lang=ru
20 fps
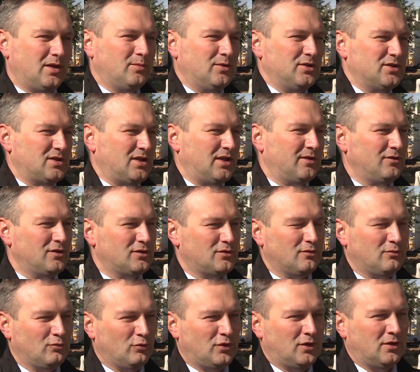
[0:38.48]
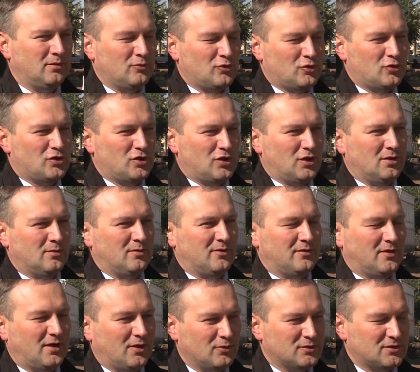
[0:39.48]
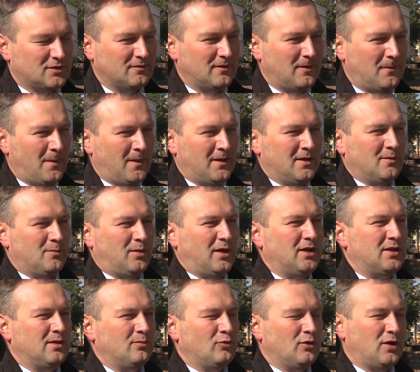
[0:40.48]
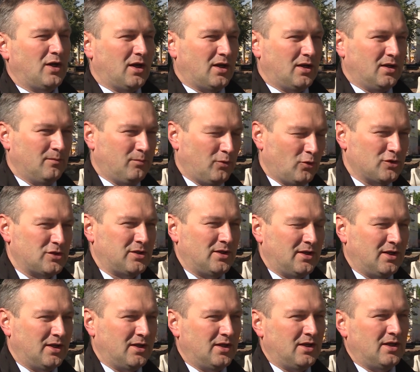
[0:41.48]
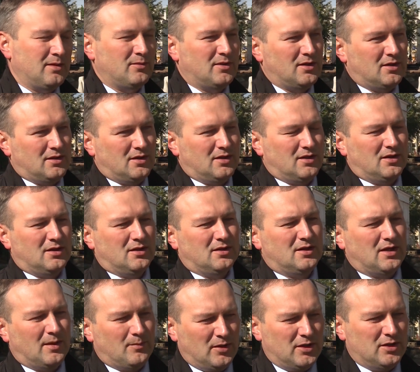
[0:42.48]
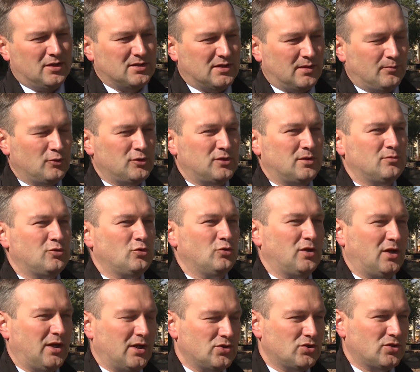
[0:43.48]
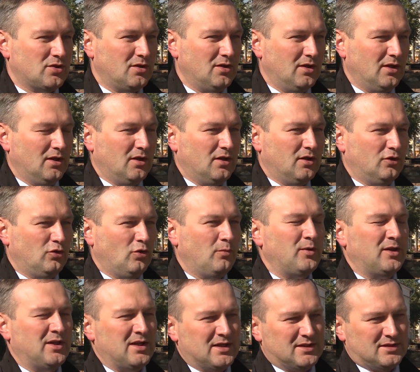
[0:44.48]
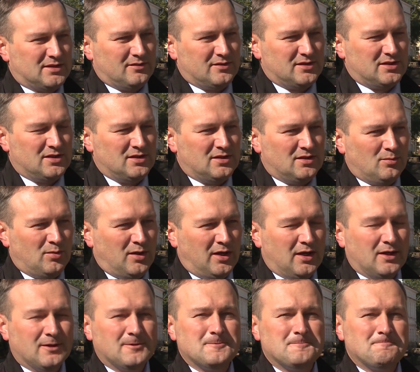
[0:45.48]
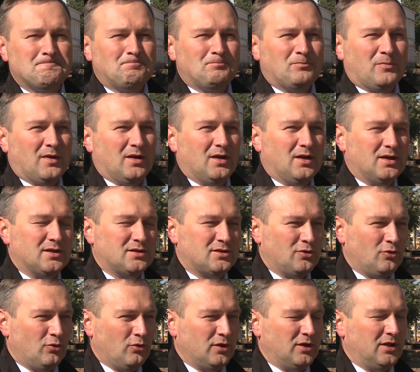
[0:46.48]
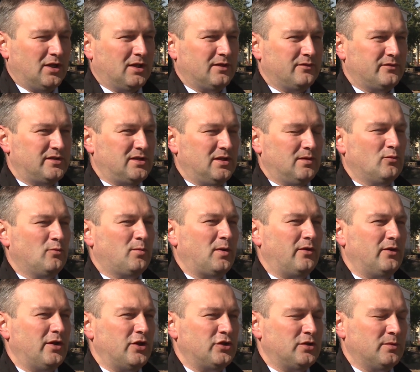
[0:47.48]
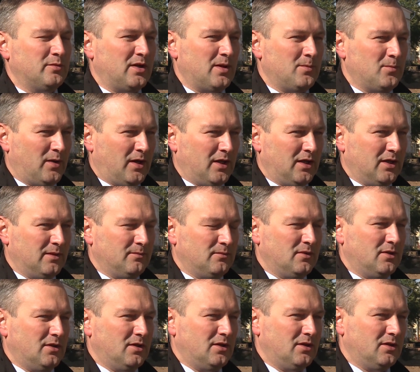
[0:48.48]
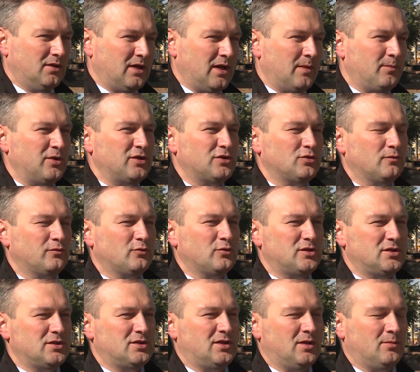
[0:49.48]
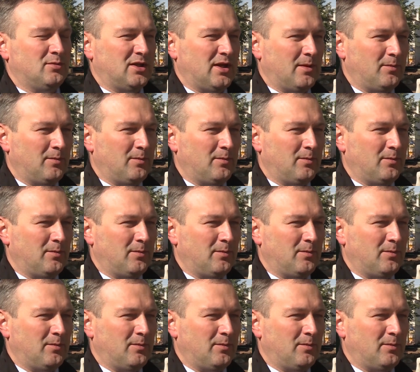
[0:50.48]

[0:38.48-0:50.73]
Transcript: как бы не соответствуют внутренним ощущениям новгородцев. Поэтому, как и прошлые года, мы э, отопление запустим чуть раньше. До 15 сентября Э, срок дан всем управляющим компаниям э, на прессовку систем